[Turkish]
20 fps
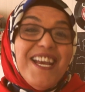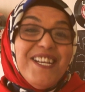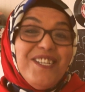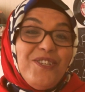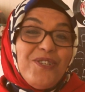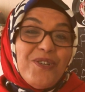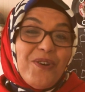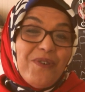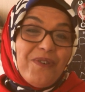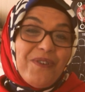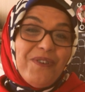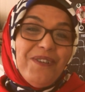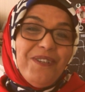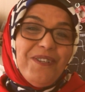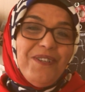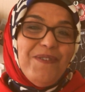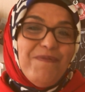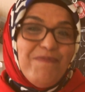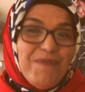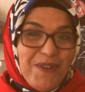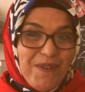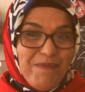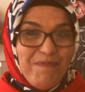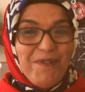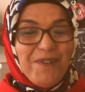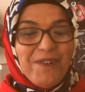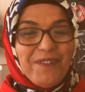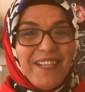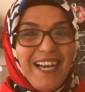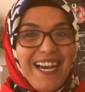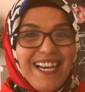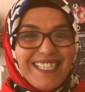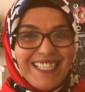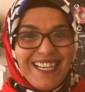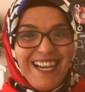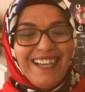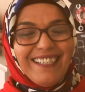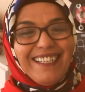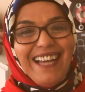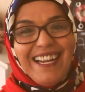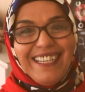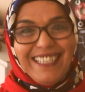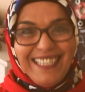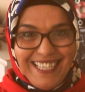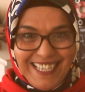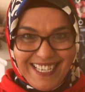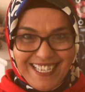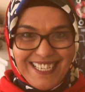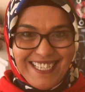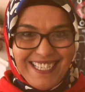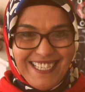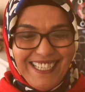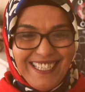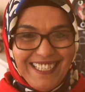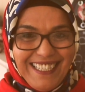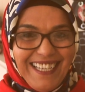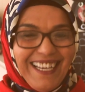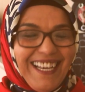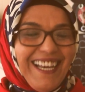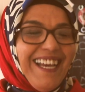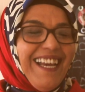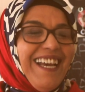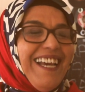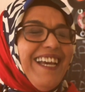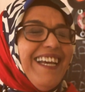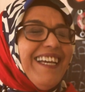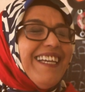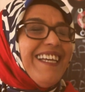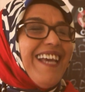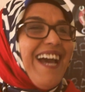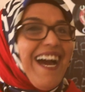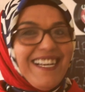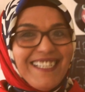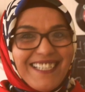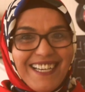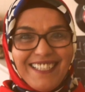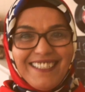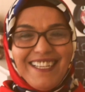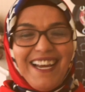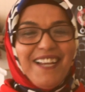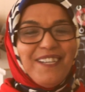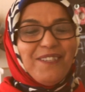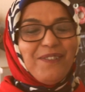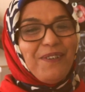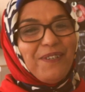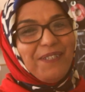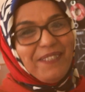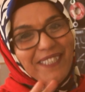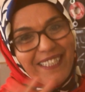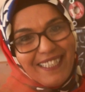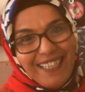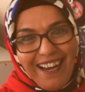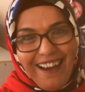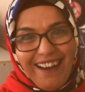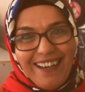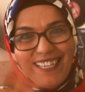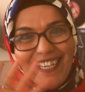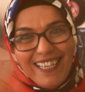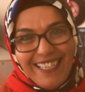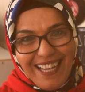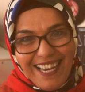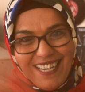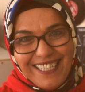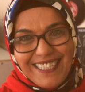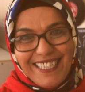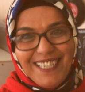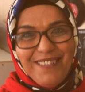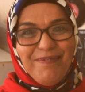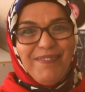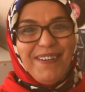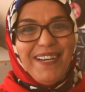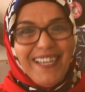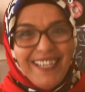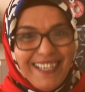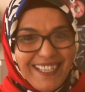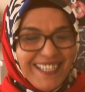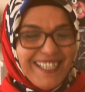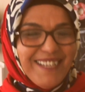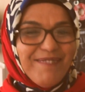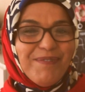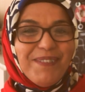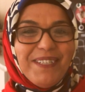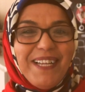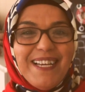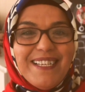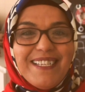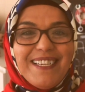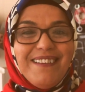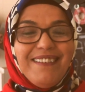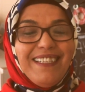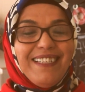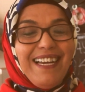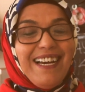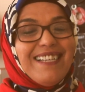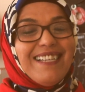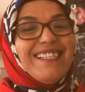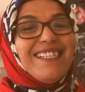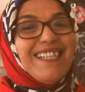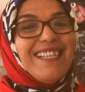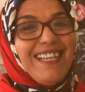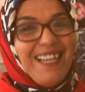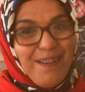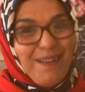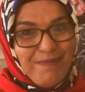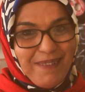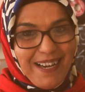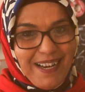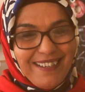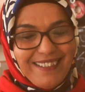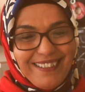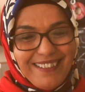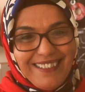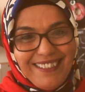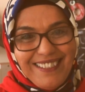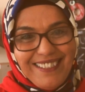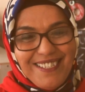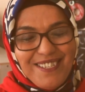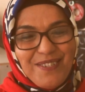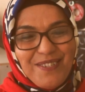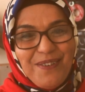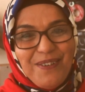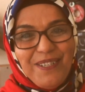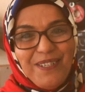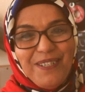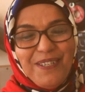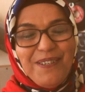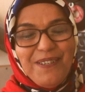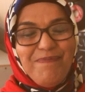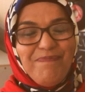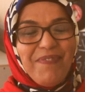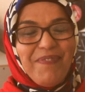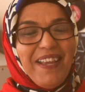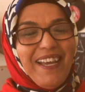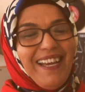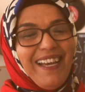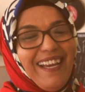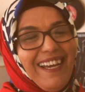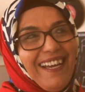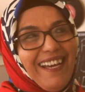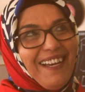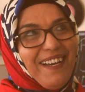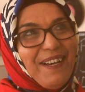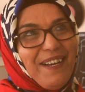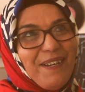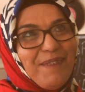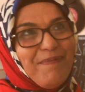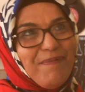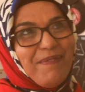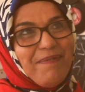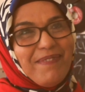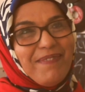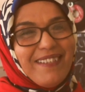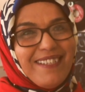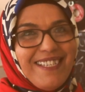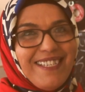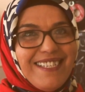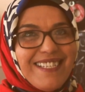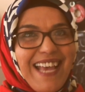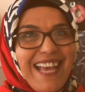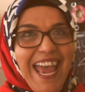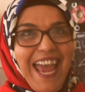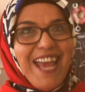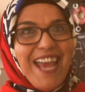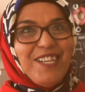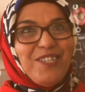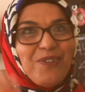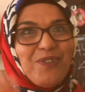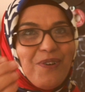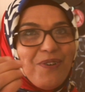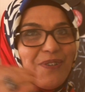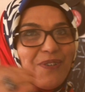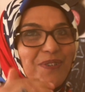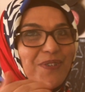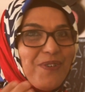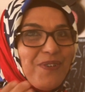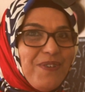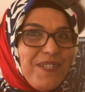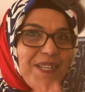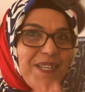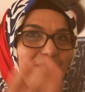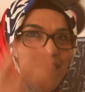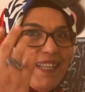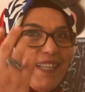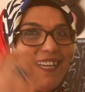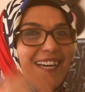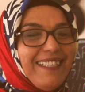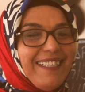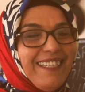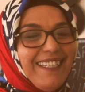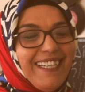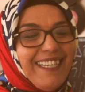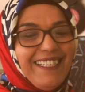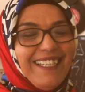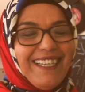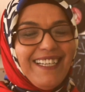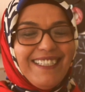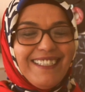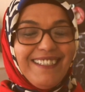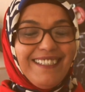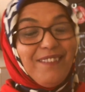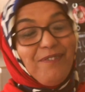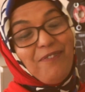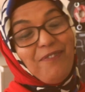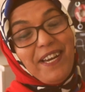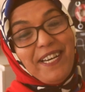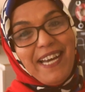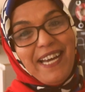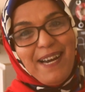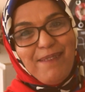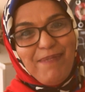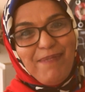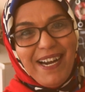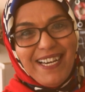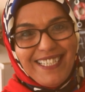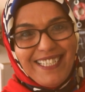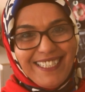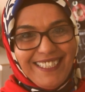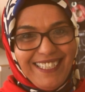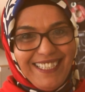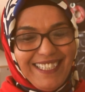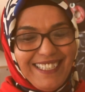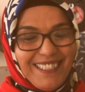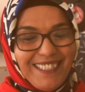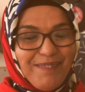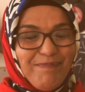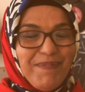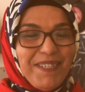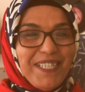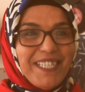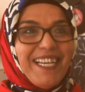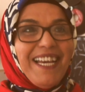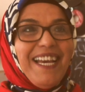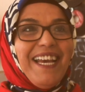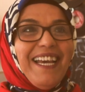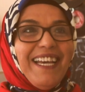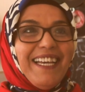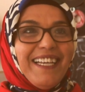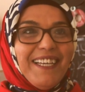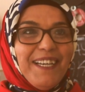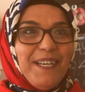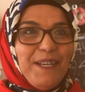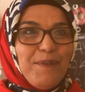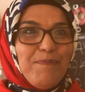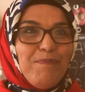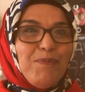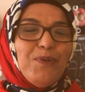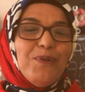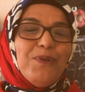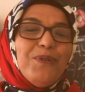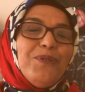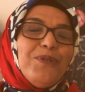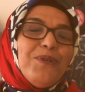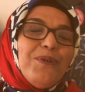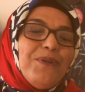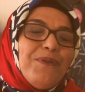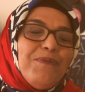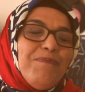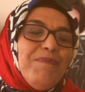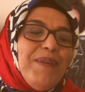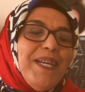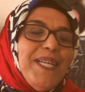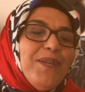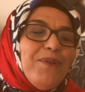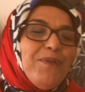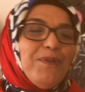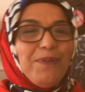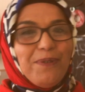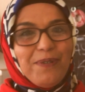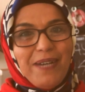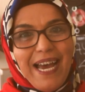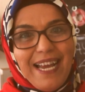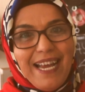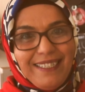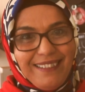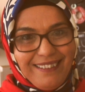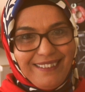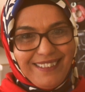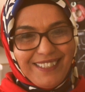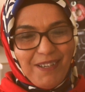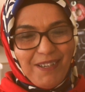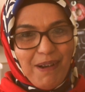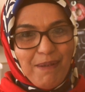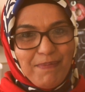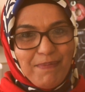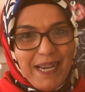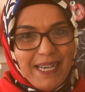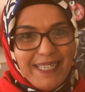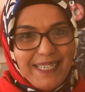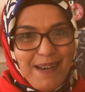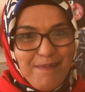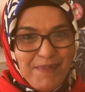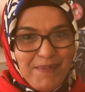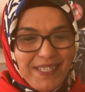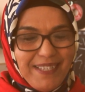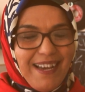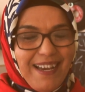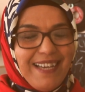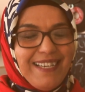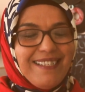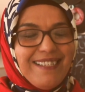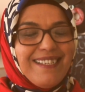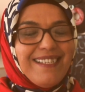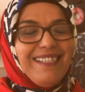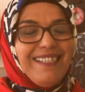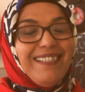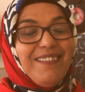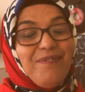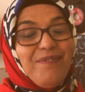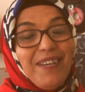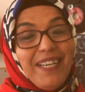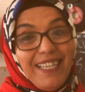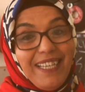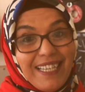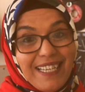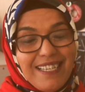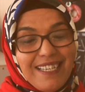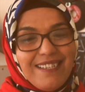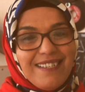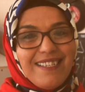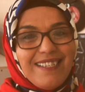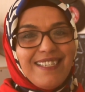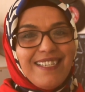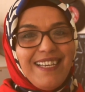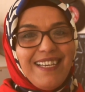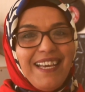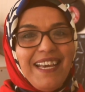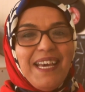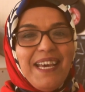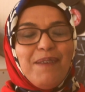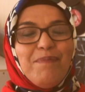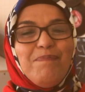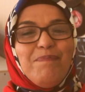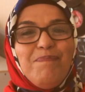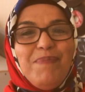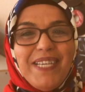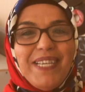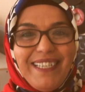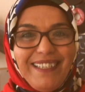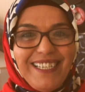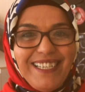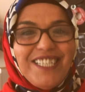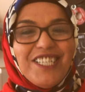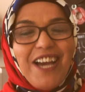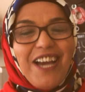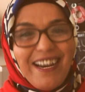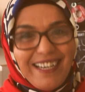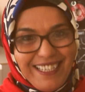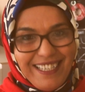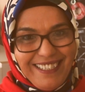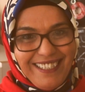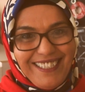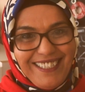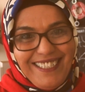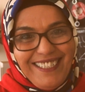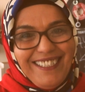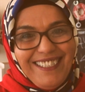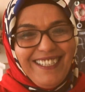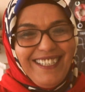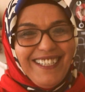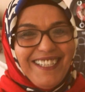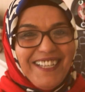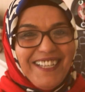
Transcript: en çok güldüğüm röportajlardan ikisiydi. Gerçekten oradaki arkadaşlarıma buradan sevgiler, selamlar e, söylüyorum. E, sizi en çok son zamanlarda ne delirtti? Fenerbahçe delirtmiş. E, bu çok beni güldüren cevaplardan bir tanesiydi ve ikincisi bir iş arkadaşının